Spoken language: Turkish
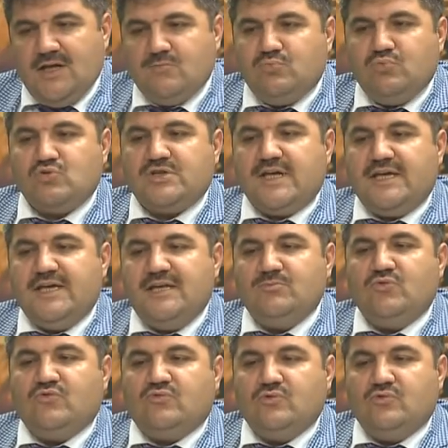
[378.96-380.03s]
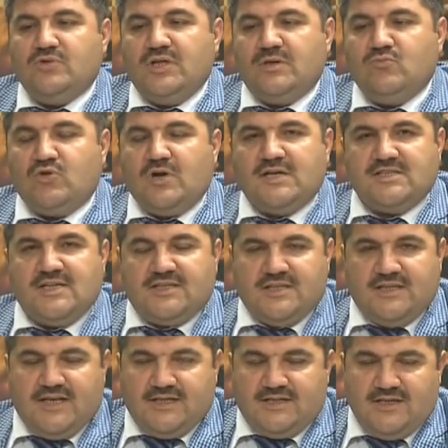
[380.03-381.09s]
Bursa İl Müftülüğü'ne müracaat
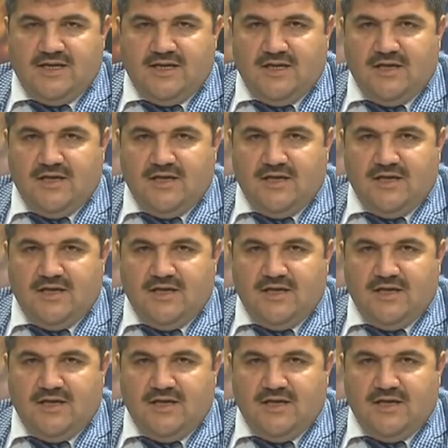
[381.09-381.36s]
ederek